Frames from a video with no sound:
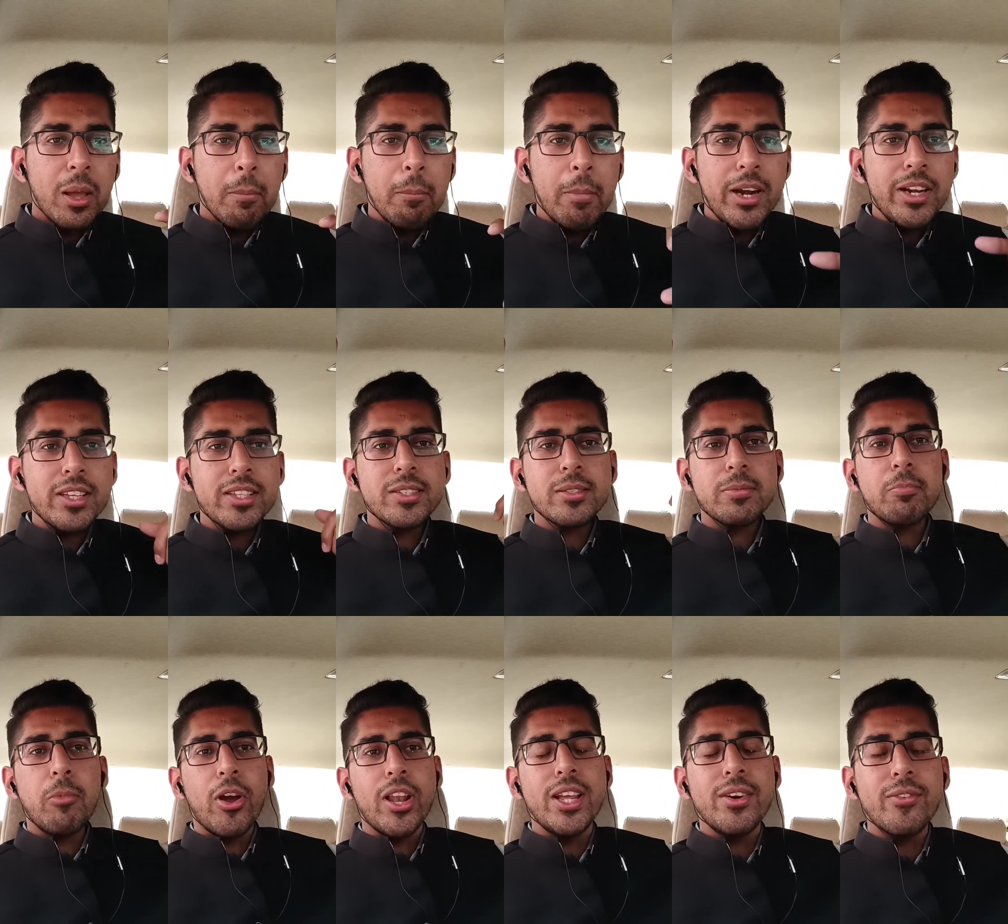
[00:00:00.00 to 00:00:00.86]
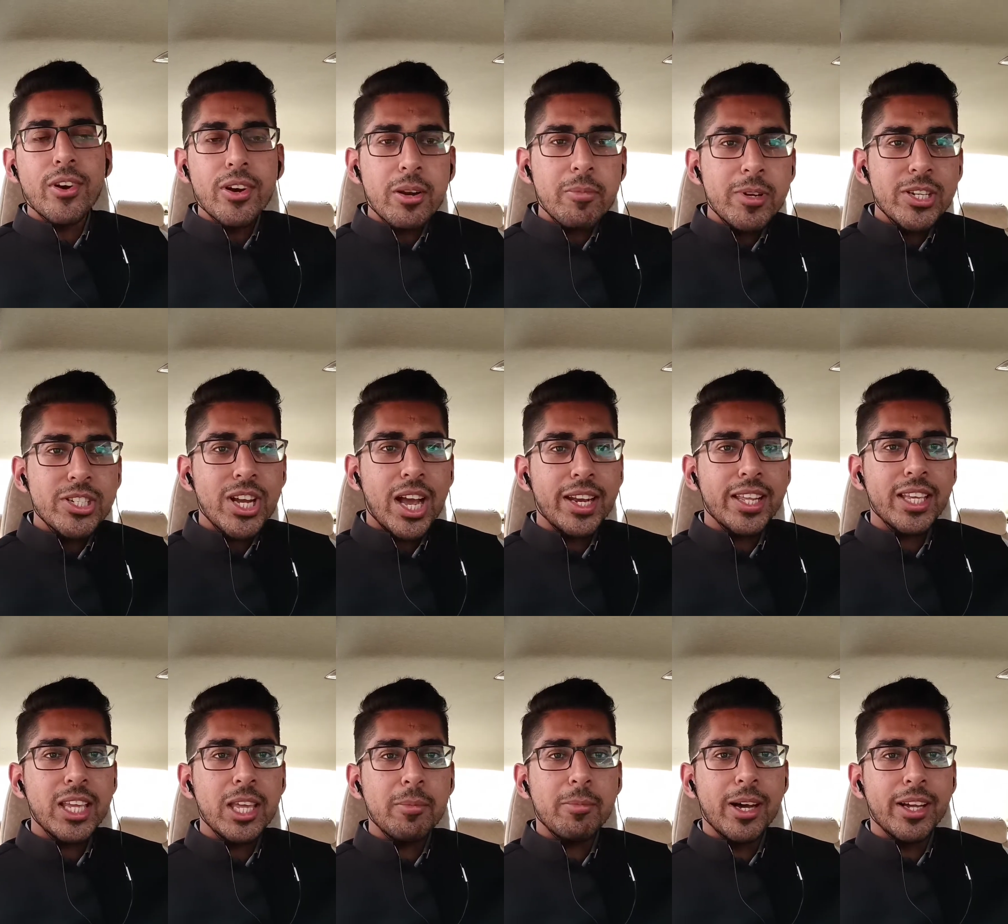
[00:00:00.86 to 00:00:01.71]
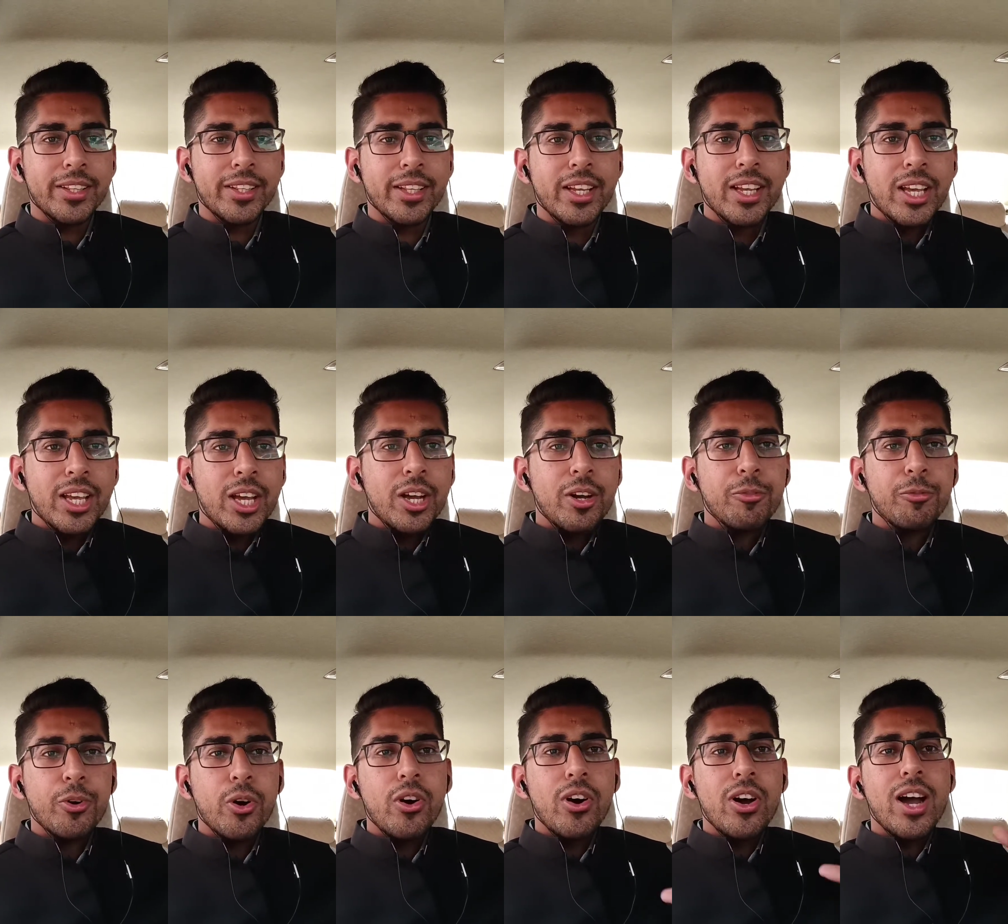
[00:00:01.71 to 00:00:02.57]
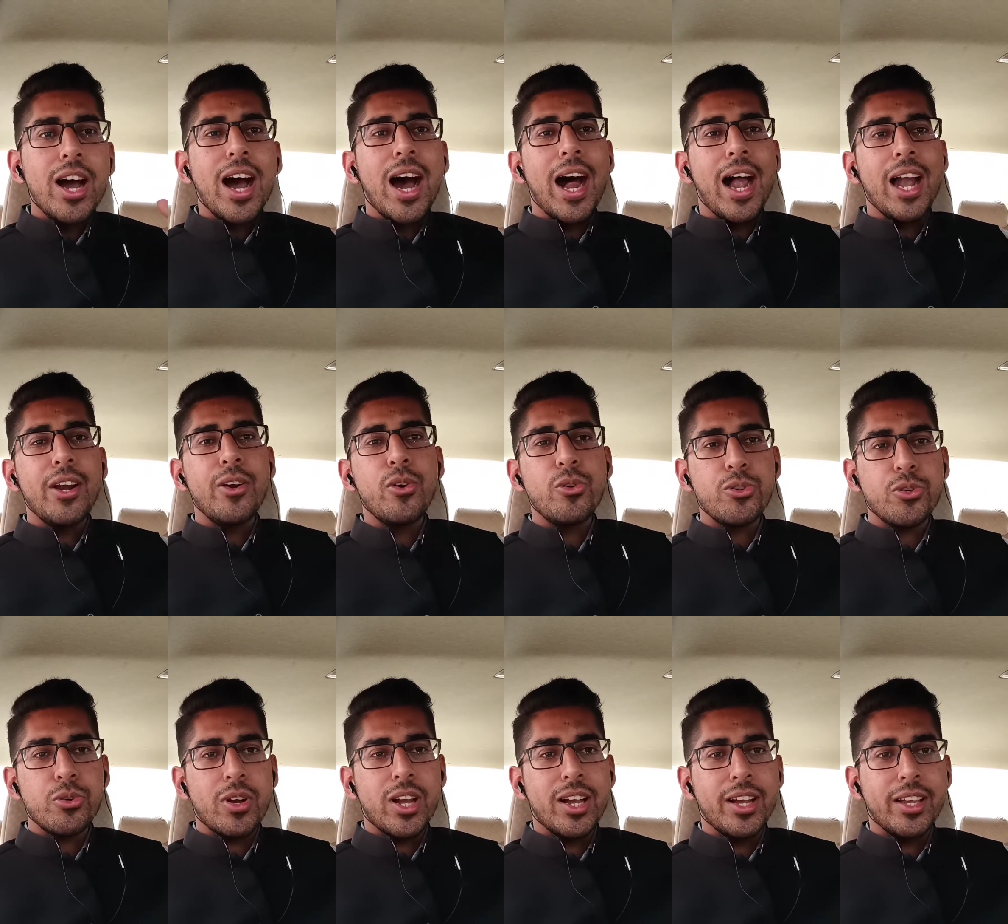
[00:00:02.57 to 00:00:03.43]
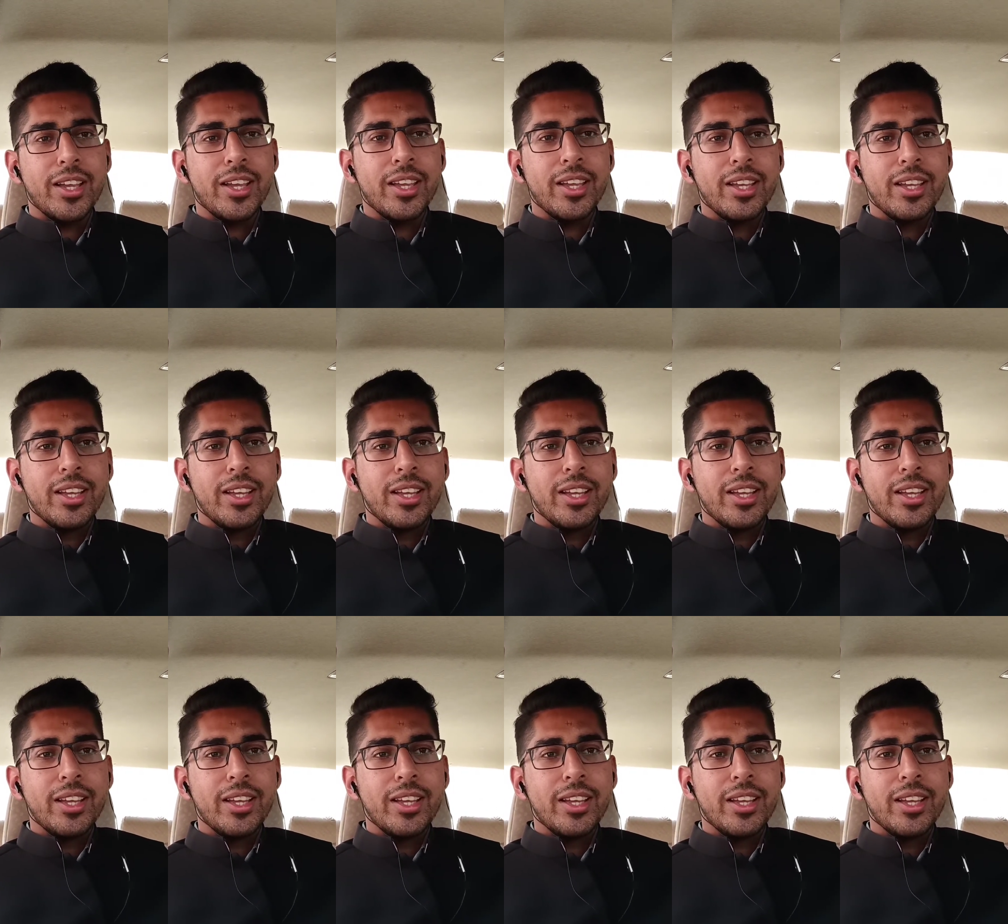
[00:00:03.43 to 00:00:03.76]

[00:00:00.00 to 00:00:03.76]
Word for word: बट इस बॉइलिंग वाटर में जाने के बाद वो हार्ड हो चुका है